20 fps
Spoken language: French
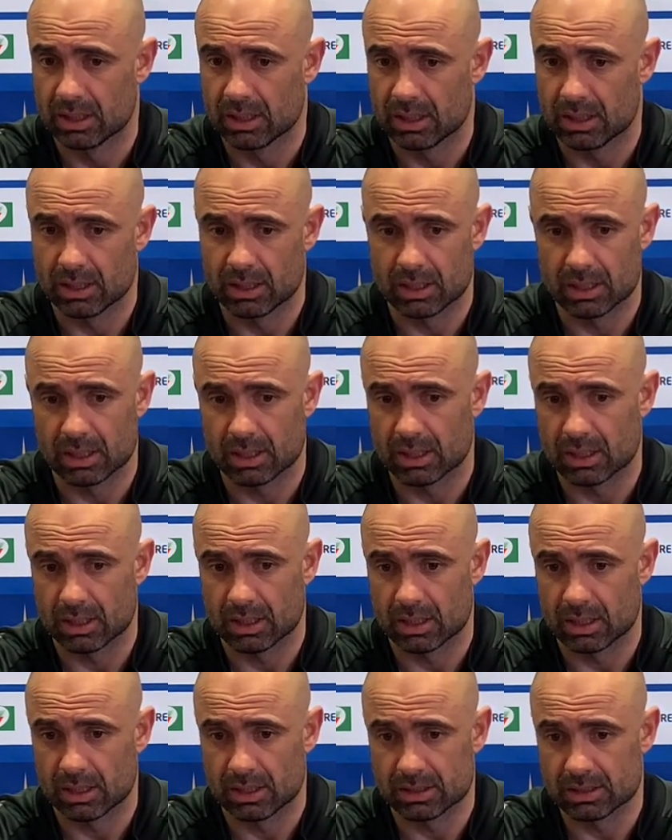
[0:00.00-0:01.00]
Et,
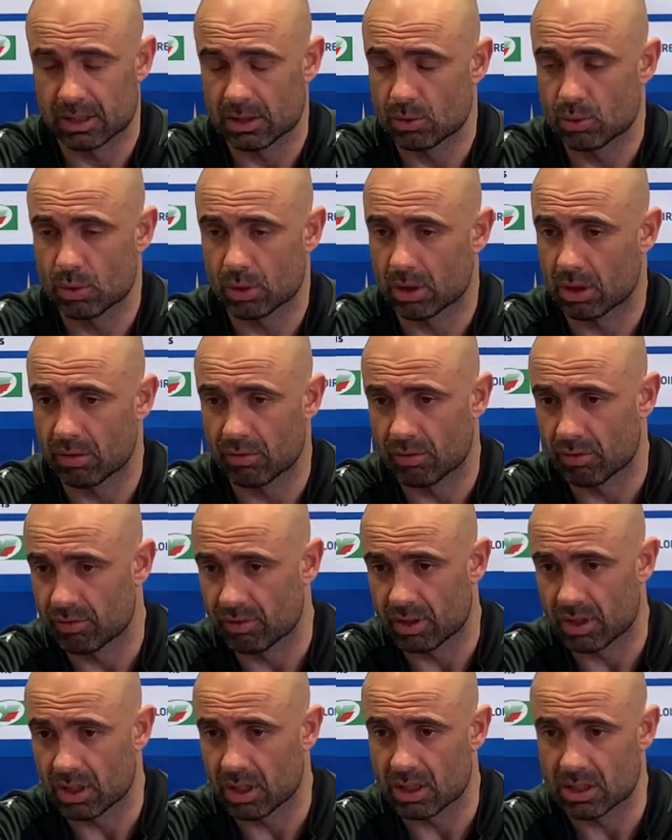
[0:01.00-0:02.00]
euh, c'est sûr qu'ils vont
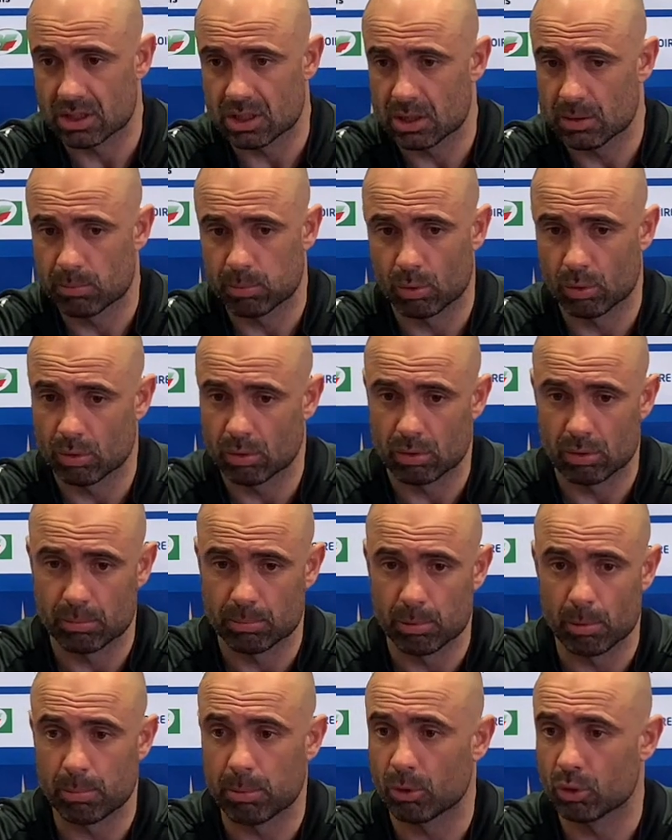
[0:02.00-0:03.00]
venir ici pour,
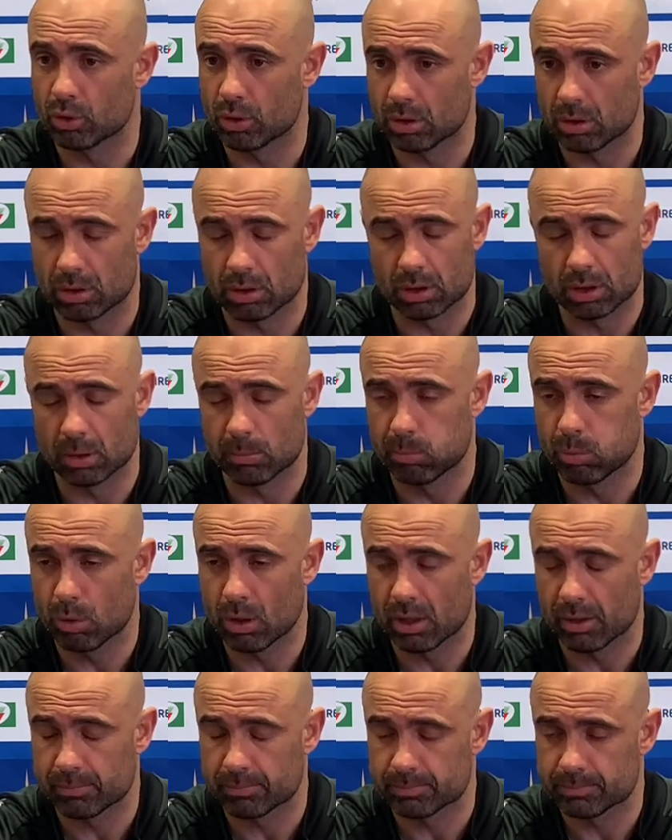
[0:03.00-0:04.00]
pour prendre des
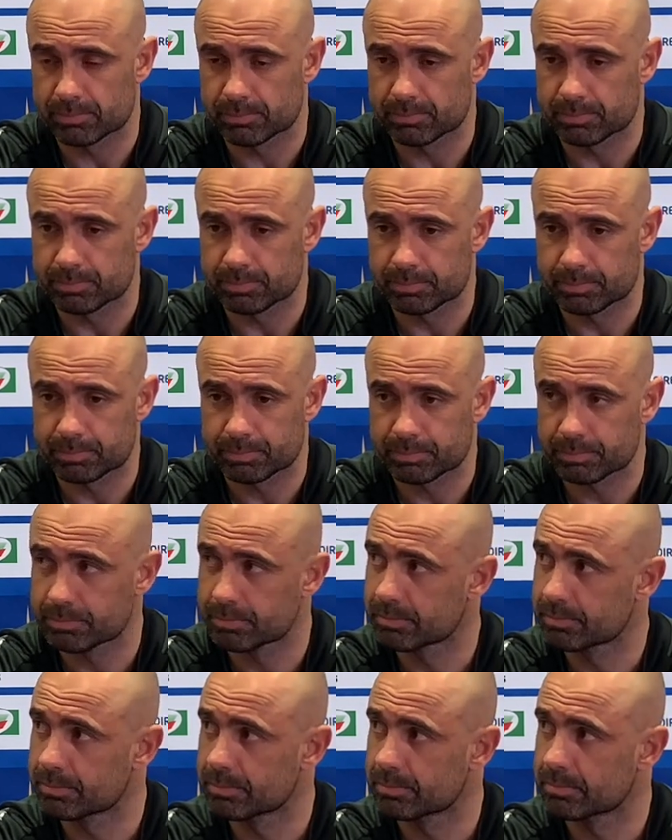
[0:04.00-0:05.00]
points. Ils n'ont pas
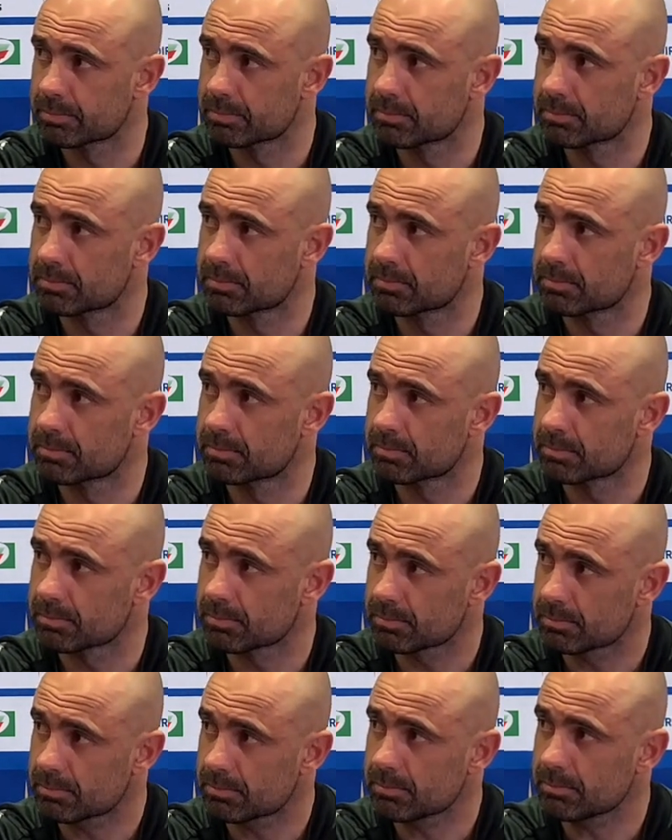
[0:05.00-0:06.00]
gagné depuis 17 matchs,
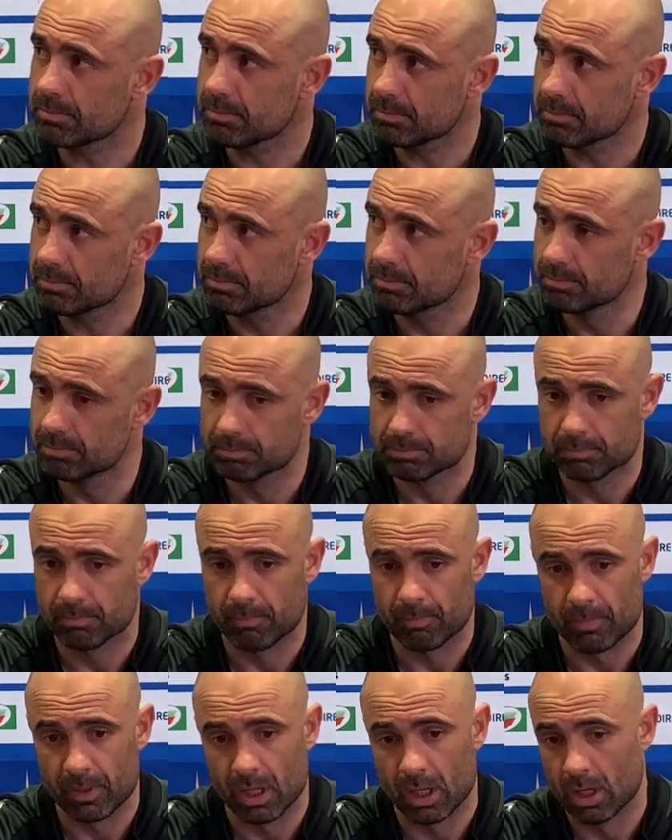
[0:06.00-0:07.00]
c'est quand même un, match à
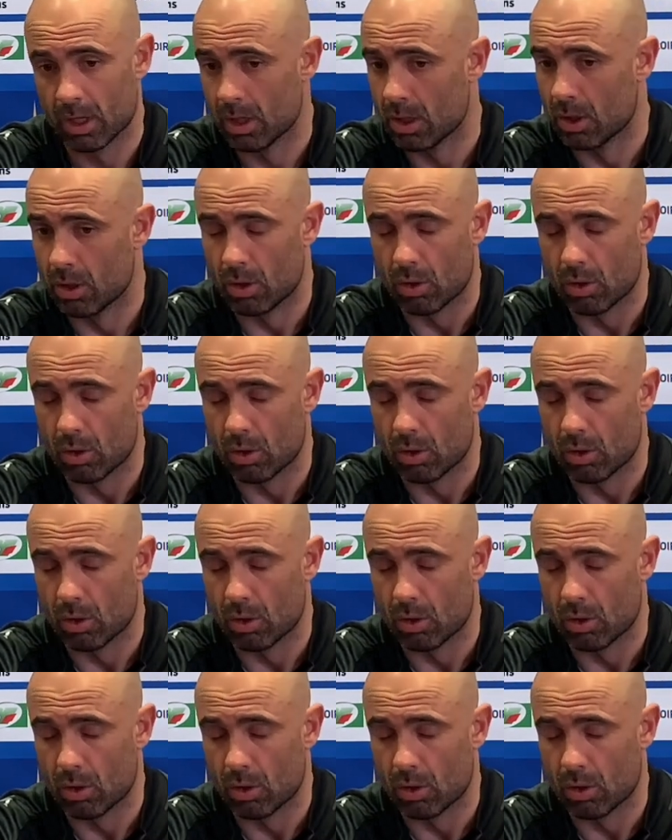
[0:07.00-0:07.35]
prendre pour